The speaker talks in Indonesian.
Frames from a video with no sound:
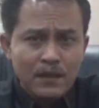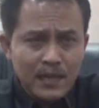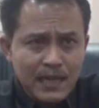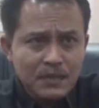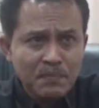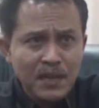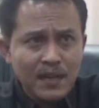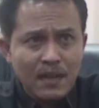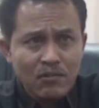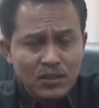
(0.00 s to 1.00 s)
Dinas
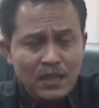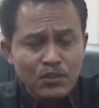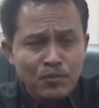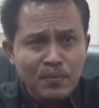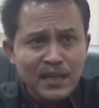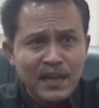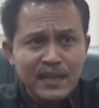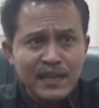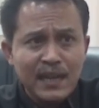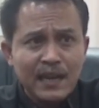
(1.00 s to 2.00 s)
Pendidikan Kota Tanjung
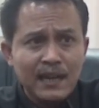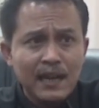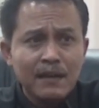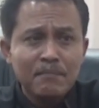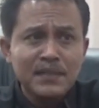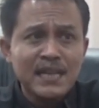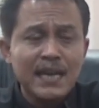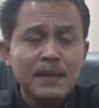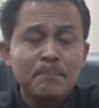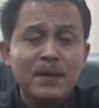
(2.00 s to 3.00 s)
Pinang ini adalah
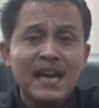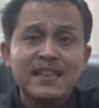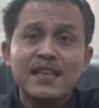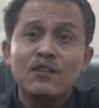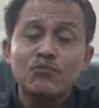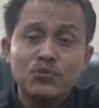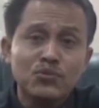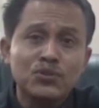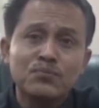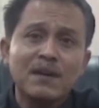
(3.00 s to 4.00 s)
menjadi perhatian
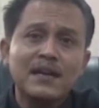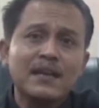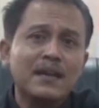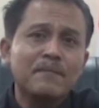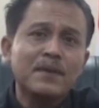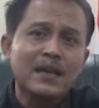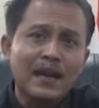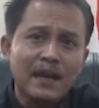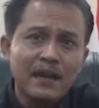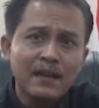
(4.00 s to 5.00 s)
khusus bagi GMPK
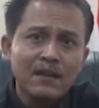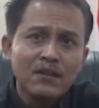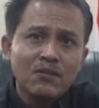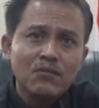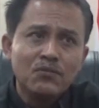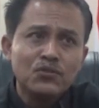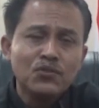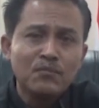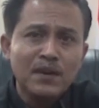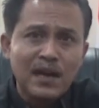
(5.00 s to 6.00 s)
hmm.
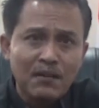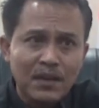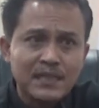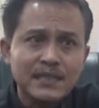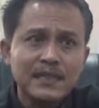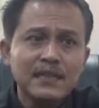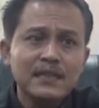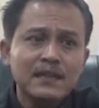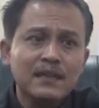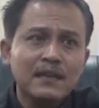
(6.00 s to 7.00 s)
untuk mengawasi
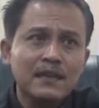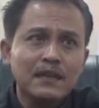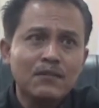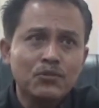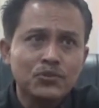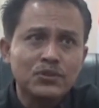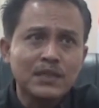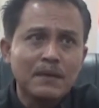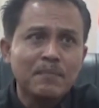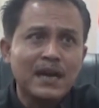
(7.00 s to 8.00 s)
eh,
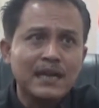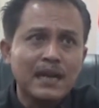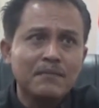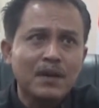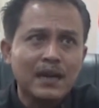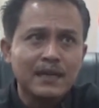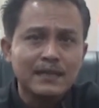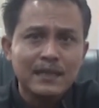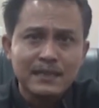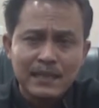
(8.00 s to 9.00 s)
khususnya pengadaan barang
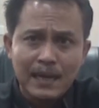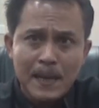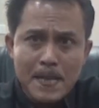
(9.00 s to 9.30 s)
dan jasa.